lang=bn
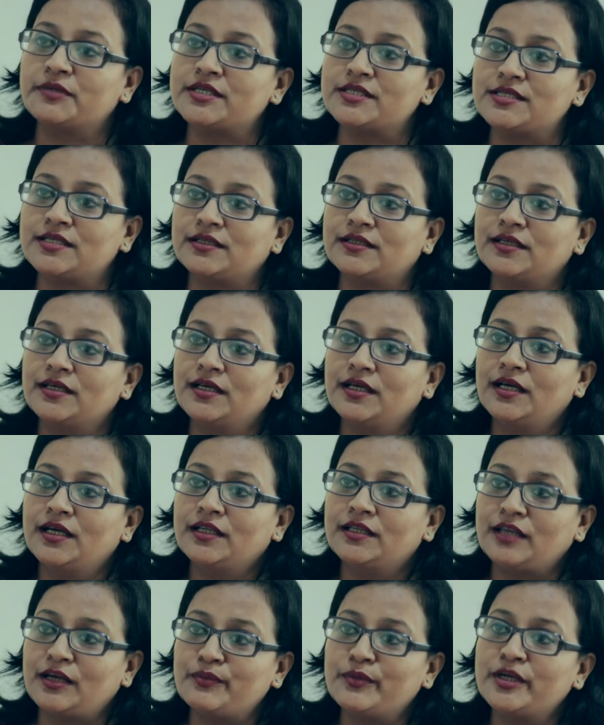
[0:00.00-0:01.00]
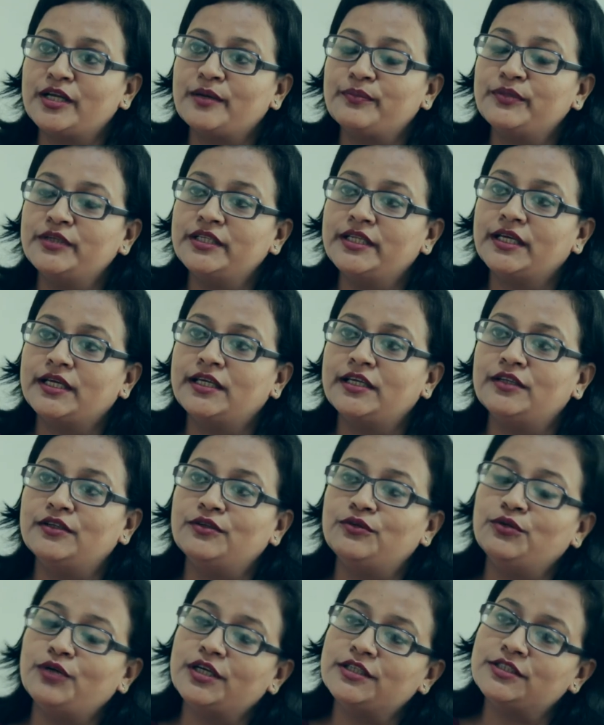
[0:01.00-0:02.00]
পার্সেন্ট তার মানে আপনি দেখেন
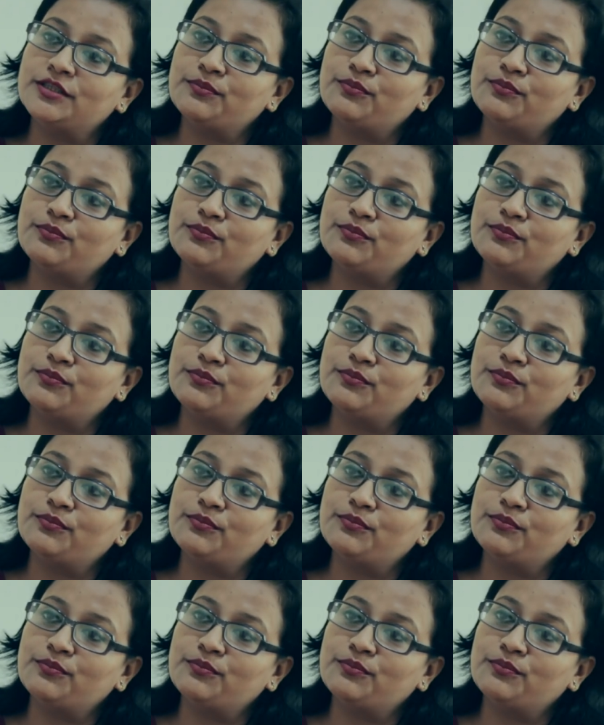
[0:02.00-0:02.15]
দুই